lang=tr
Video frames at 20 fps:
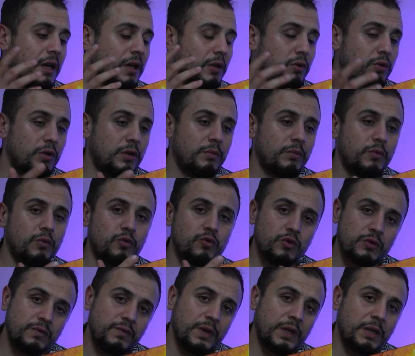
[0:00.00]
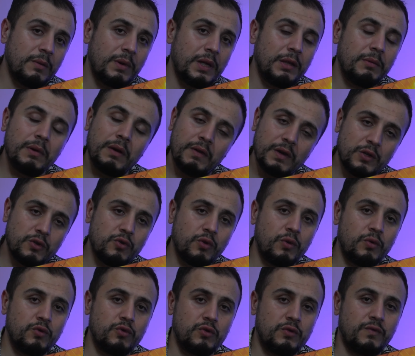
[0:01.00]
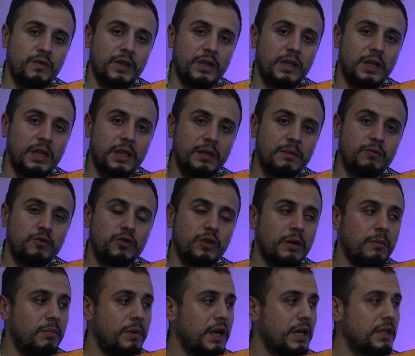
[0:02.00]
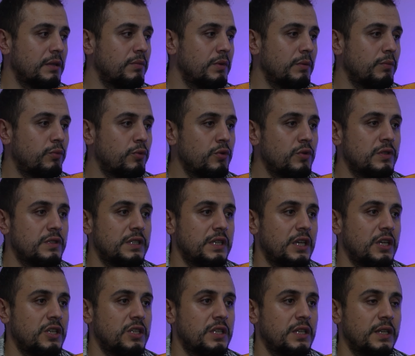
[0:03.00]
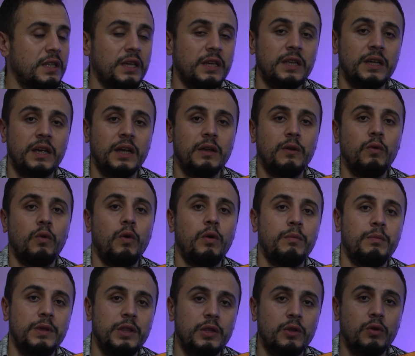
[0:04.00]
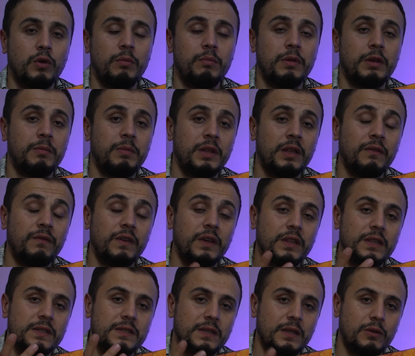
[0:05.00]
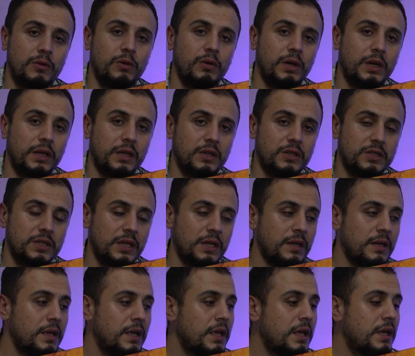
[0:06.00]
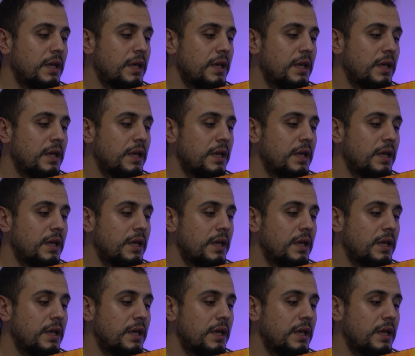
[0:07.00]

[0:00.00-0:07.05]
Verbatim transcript: Atıyorum ucuz fiyata mı aldım? Evet çok ucuz fiyata aldım. Şu an baktığımda bunun eşdeğerli ekran kartlı 10 bin lira 11 bin fiyata satılıyor arkadaşlar.